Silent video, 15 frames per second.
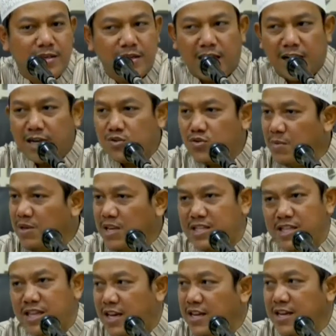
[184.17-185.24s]
Karena suaminya
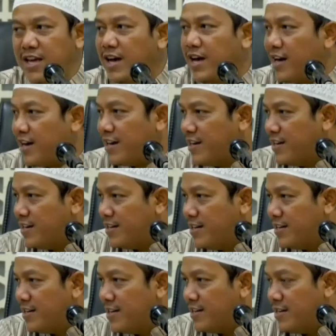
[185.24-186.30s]
tidak ideal.
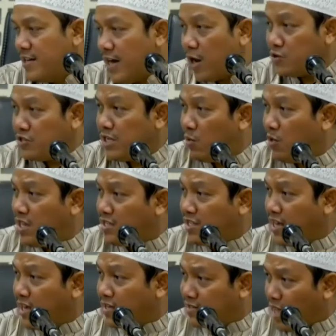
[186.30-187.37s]
Harusnya
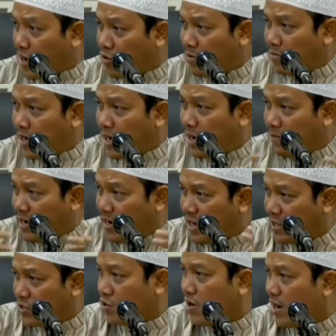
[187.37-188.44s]
wanita yang takut berhadapan
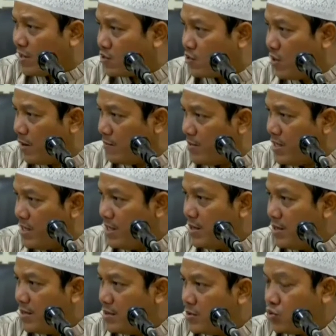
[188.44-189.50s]
dengan seorang suami,
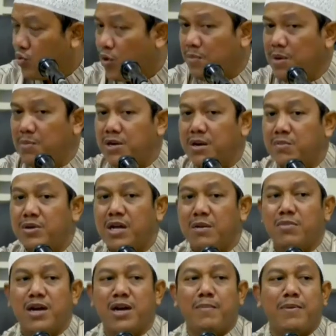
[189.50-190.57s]
suami benar-benar
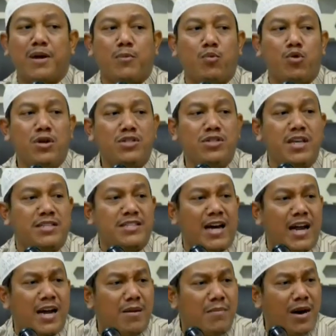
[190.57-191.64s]
berada pada kondisi yang
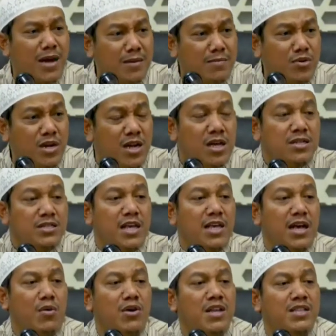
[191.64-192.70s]
sangat lemah lembut
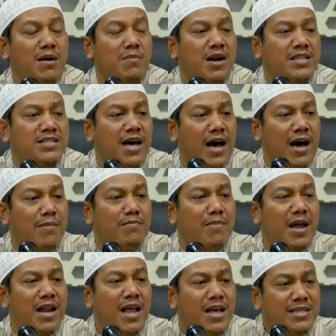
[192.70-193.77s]
sehingga wanita merasa
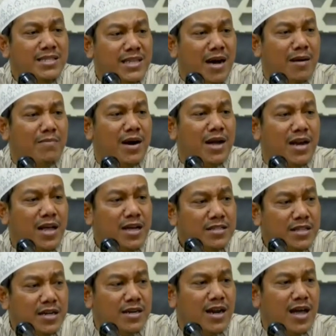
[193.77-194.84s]
aman, nyaman,
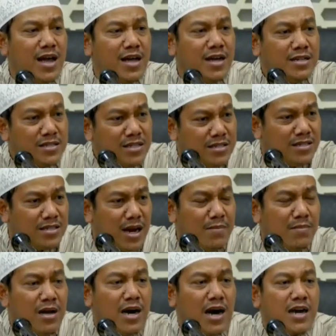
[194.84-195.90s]
tenang,
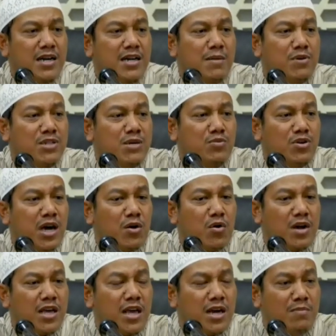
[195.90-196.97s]
tentram karena dia bertemu dengan
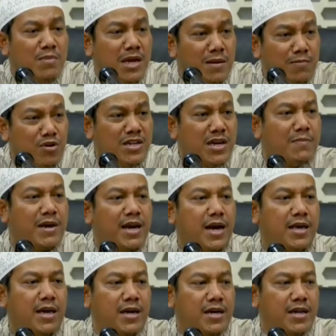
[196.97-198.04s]
orang yang lebih lembut daripada
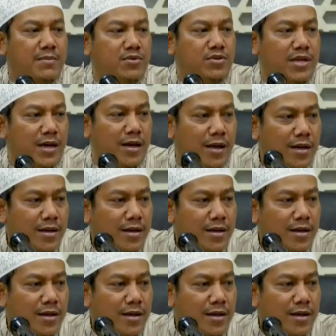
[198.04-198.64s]
ayah dan ibunya.